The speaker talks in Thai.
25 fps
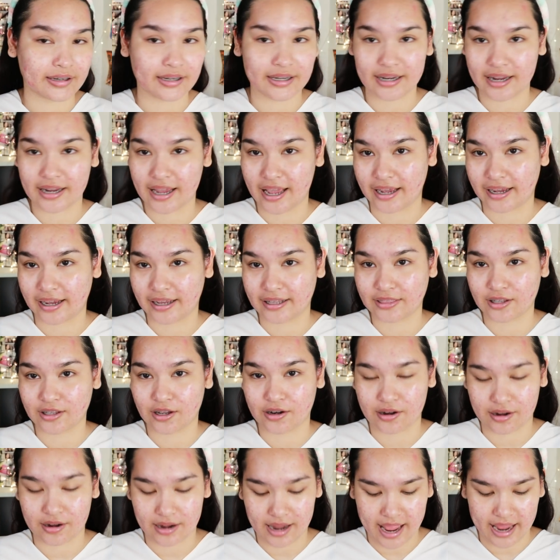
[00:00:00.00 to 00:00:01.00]
นี่ค่ะขั้นตอ
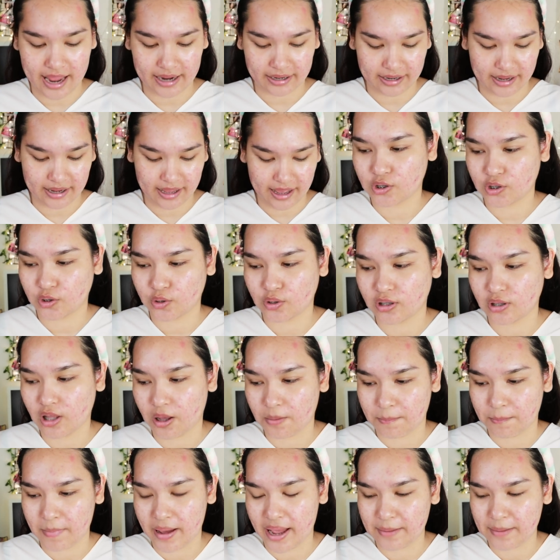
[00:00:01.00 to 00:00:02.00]
นแรกนะตัวต่
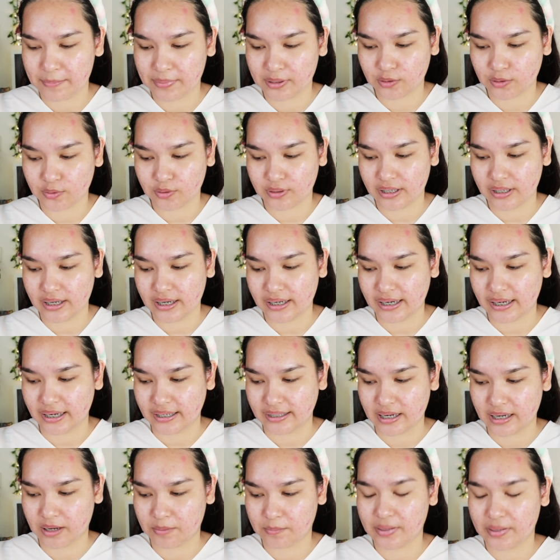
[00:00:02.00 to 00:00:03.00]
อไปเป็นตัวที่ขิง
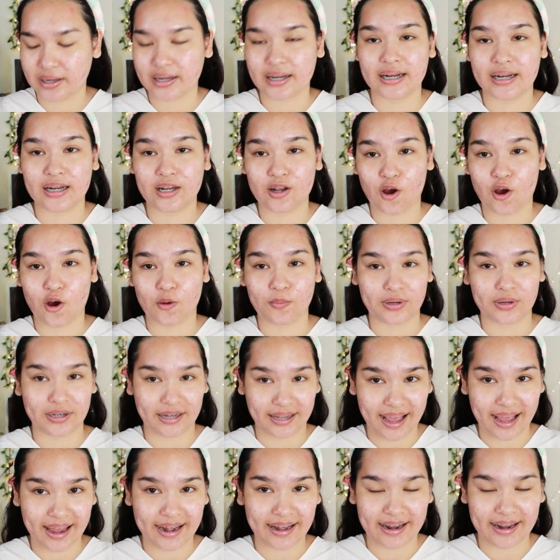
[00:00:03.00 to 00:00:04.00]
ยังไม่เคยลองเหมือน
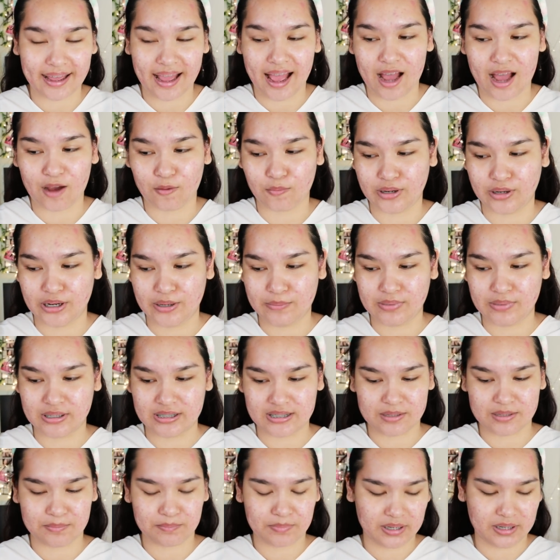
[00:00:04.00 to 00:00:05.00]
กันนะคะวันนี้เหมือน
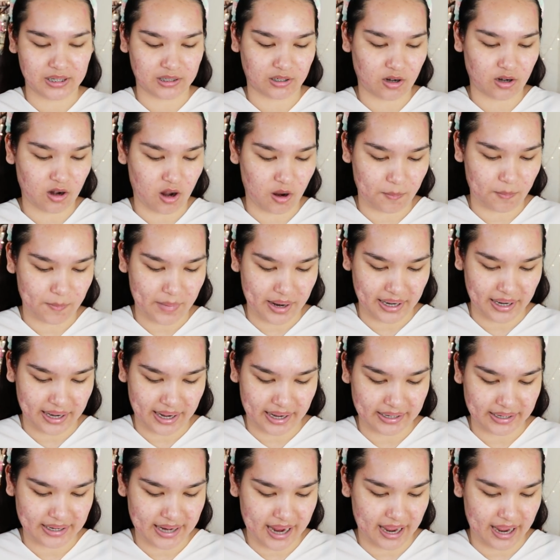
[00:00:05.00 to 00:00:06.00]
จะเปิดกล่องใหม่ห
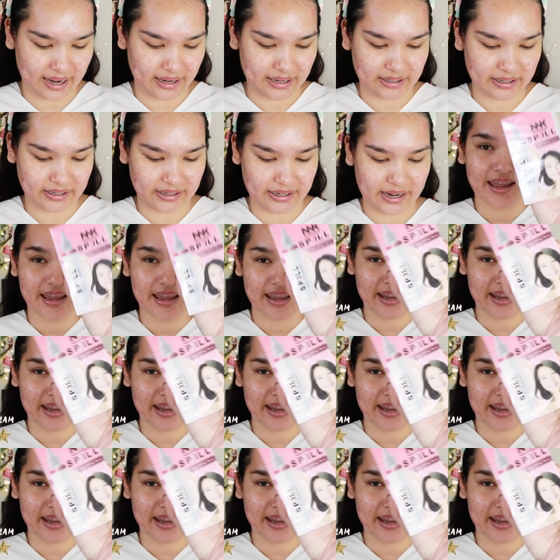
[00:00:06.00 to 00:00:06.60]
ลายอย่างเลย